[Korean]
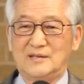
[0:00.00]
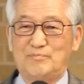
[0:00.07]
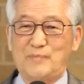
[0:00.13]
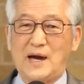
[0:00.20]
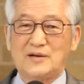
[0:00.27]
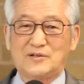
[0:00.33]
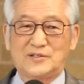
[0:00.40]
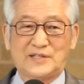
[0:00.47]

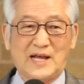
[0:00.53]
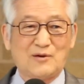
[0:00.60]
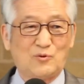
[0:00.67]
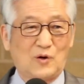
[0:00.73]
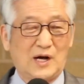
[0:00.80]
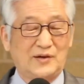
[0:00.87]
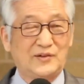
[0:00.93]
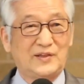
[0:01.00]
말을 타고
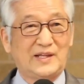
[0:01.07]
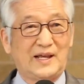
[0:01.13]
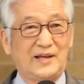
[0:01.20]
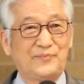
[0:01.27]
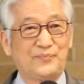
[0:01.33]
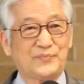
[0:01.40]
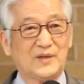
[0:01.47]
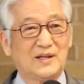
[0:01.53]
가는데
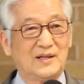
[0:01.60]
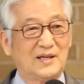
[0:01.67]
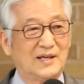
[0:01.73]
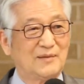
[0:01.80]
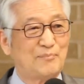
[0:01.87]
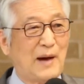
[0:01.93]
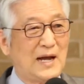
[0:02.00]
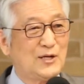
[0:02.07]

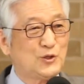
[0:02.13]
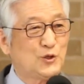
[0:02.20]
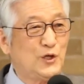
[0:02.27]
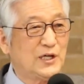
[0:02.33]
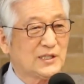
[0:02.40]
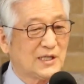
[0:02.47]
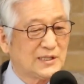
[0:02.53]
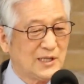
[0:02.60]
말
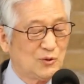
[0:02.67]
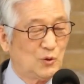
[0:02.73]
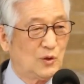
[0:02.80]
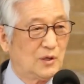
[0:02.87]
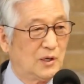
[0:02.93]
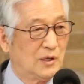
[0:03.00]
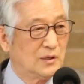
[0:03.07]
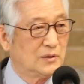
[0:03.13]
기회다 대고
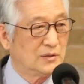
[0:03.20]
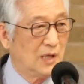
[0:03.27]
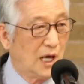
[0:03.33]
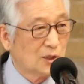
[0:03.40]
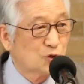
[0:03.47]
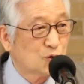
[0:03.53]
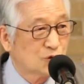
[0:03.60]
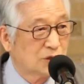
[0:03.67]

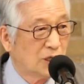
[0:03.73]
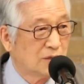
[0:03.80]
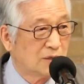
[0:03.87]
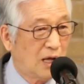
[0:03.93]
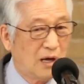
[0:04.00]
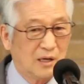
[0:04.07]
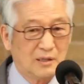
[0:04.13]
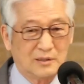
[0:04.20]
예수
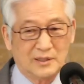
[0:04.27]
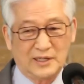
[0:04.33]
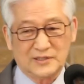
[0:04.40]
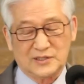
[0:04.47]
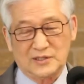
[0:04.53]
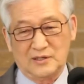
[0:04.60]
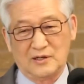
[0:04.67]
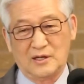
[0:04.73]
천당
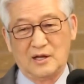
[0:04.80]
그랬어요.